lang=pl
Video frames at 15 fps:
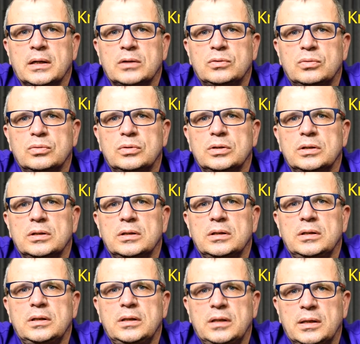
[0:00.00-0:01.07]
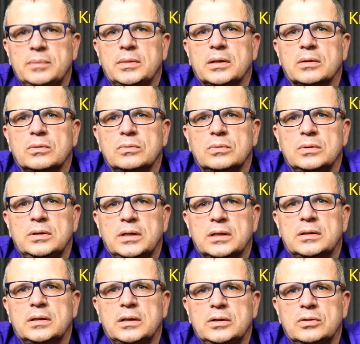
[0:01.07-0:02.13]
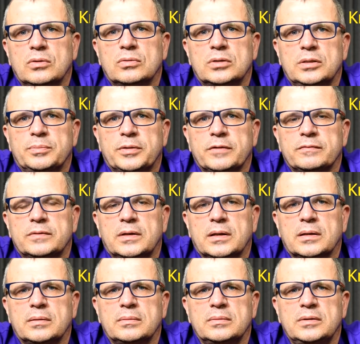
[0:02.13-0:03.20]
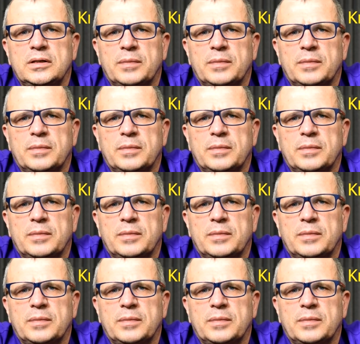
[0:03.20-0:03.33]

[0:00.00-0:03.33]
który nie miał jednej nogi, prawda?